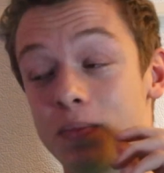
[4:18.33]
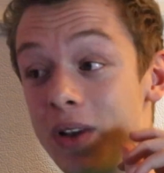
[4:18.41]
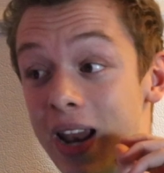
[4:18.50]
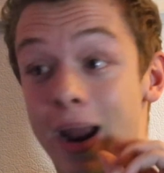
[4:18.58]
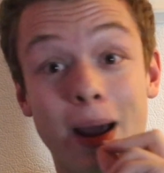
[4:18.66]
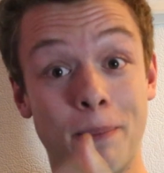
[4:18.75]

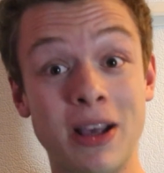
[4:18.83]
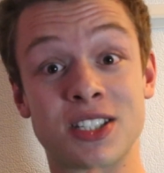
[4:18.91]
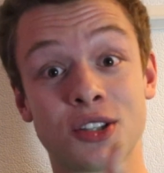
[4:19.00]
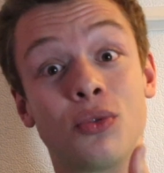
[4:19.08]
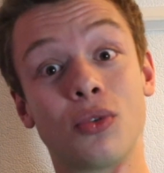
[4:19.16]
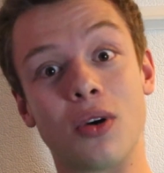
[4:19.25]
la,
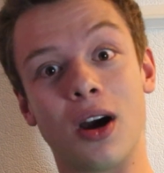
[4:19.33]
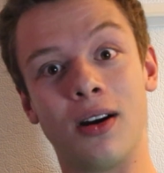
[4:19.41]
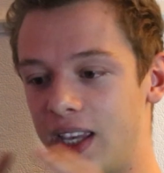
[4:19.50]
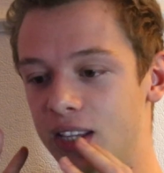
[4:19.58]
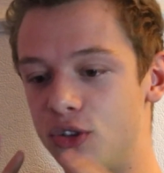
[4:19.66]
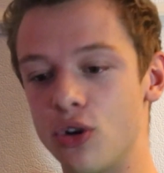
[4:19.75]
passion, quoi.
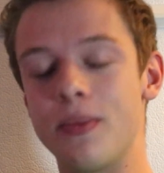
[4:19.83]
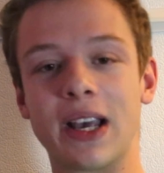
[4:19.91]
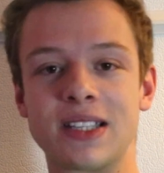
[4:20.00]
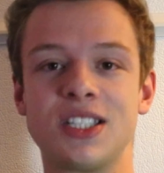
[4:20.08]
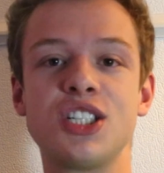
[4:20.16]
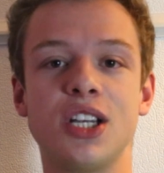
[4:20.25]
Et Dieu
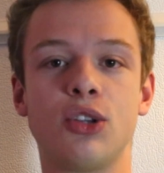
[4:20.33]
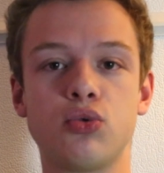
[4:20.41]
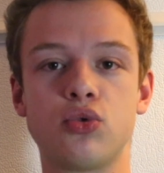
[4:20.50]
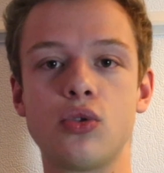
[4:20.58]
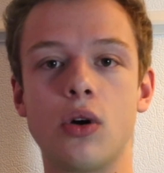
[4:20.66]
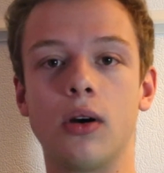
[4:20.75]
merci, je l'ai
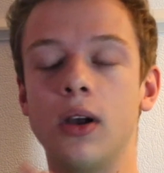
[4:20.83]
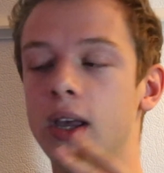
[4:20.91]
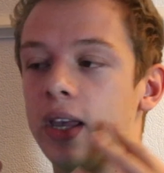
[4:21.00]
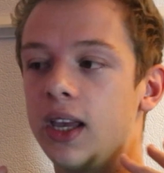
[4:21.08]
toujours.